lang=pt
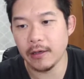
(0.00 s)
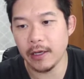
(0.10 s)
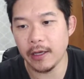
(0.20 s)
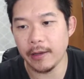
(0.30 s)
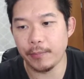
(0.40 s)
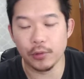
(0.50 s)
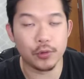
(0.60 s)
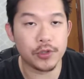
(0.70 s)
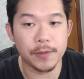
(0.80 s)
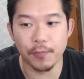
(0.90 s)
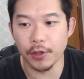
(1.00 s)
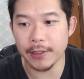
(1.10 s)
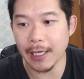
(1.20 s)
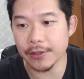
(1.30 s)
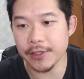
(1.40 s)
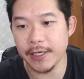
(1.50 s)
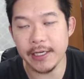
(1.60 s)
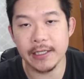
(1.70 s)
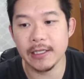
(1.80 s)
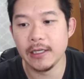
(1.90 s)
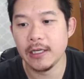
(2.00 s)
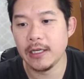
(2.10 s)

é, produtos importados ainda.